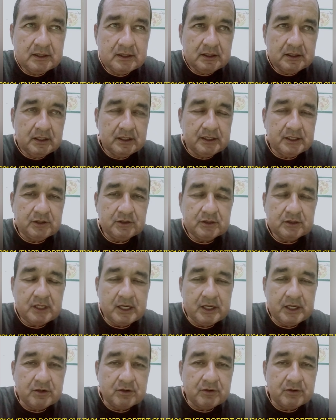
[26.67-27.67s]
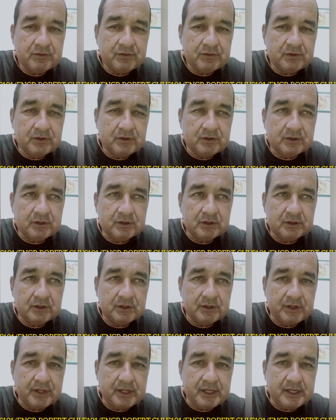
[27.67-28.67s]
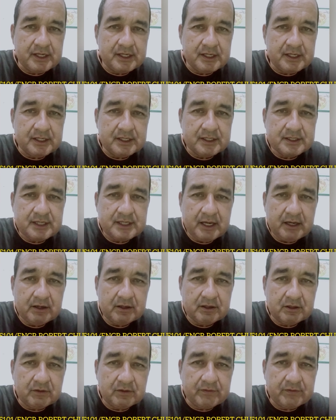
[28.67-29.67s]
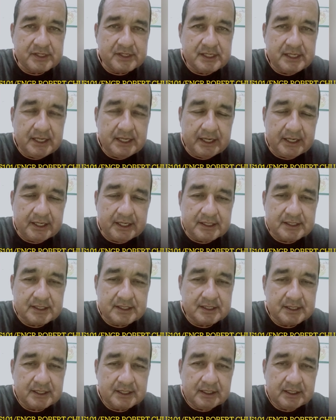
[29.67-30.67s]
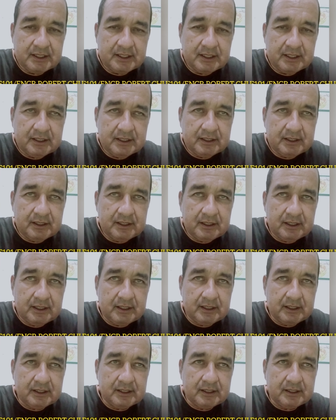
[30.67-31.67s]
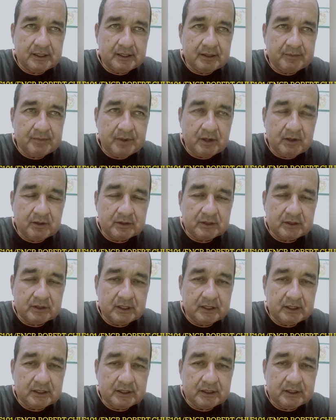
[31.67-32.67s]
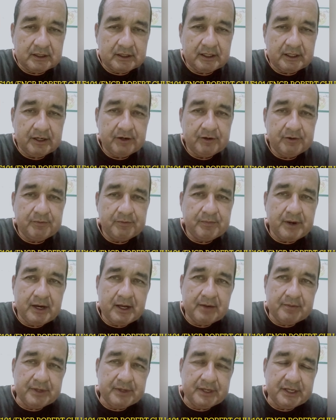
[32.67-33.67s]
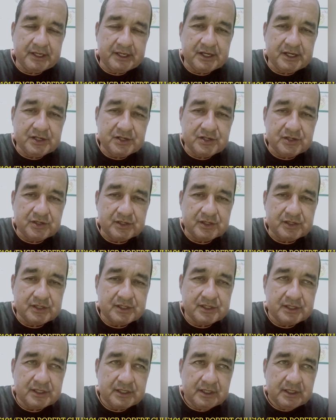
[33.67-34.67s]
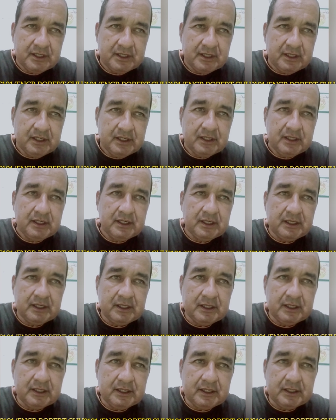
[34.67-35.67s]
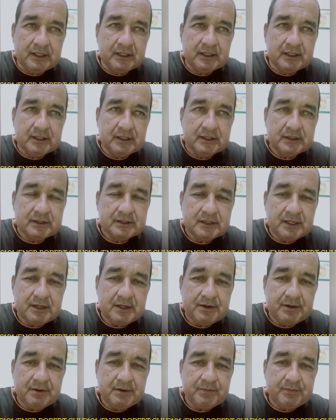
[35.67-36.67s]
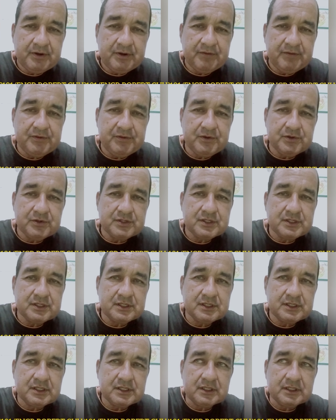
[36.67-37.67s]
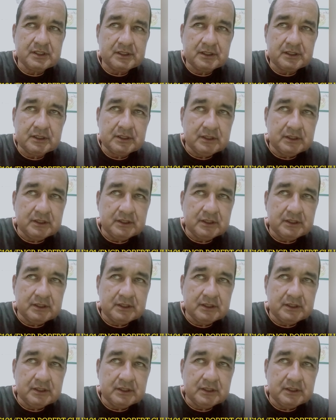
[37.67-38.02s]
Andito tayo for the second of a series uh, about uh, herbal medications. Uh, sa previous uh,